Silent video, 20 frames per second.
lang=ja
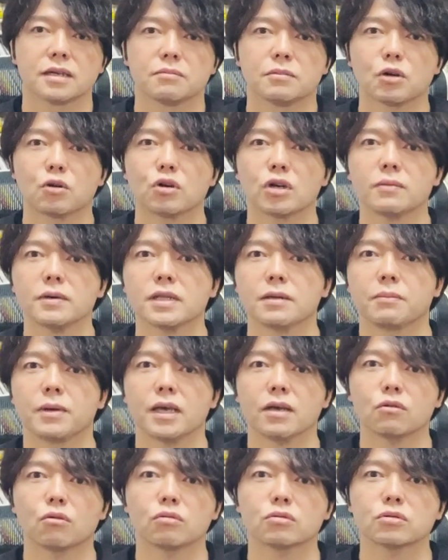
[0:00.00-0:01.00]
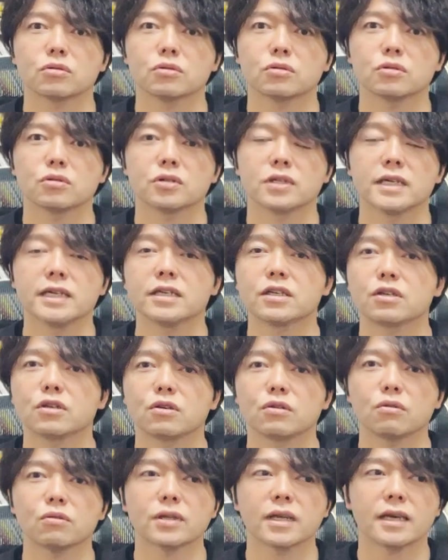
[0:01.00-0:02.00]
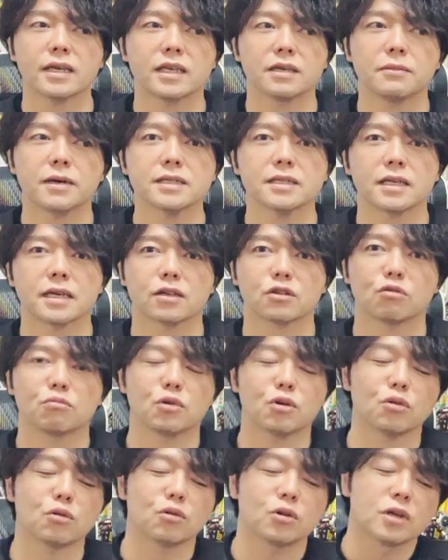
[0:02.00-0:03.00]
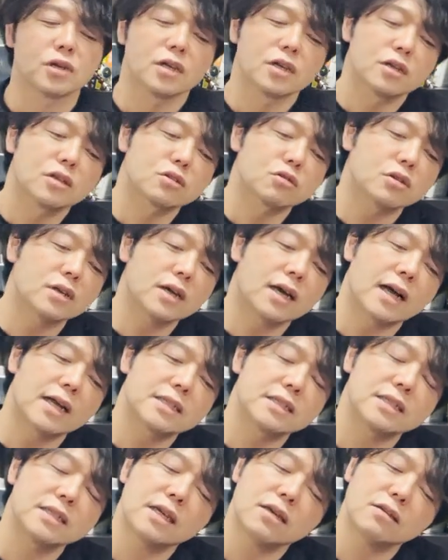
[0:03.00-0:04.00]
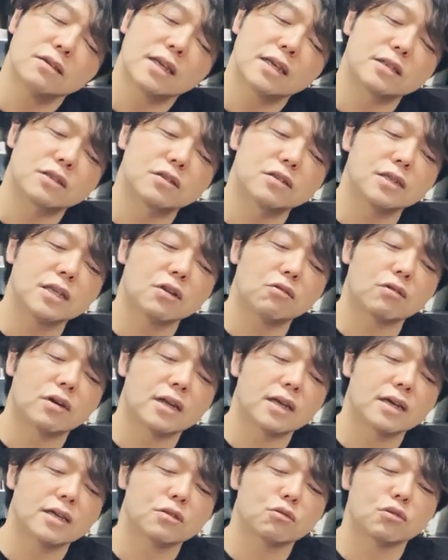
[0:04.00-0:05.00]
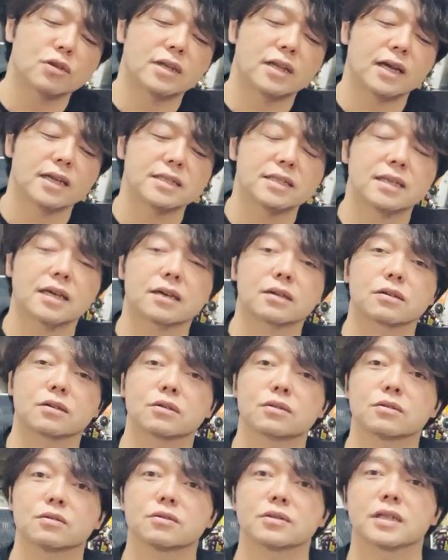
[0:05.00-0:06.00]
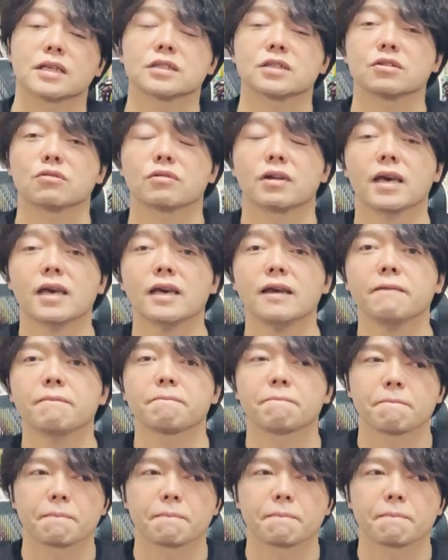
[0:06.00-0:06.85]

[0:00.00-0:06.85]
まあ、これまで米国一強で来ましたけどもそれが8年ぐらい続いたのかな特にナスダックですよね、